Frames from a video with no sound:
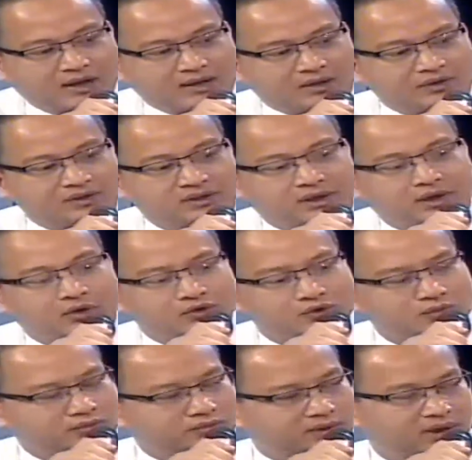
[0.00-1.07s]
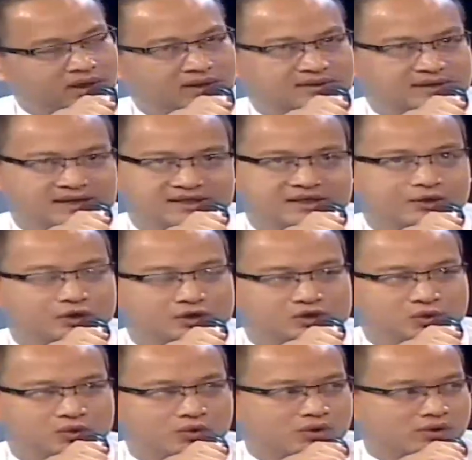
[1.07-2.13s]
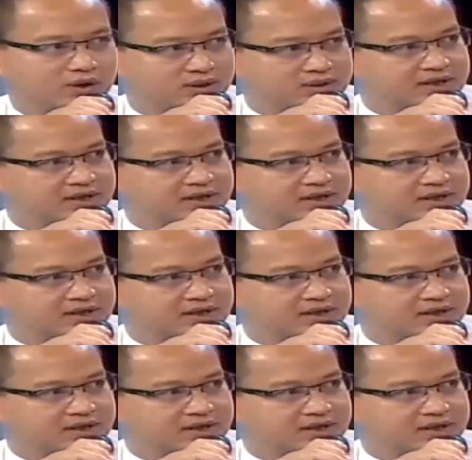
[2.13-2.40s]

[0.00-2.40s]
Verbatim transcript: những cái nội dung giải trí kỹ thuật số gọi là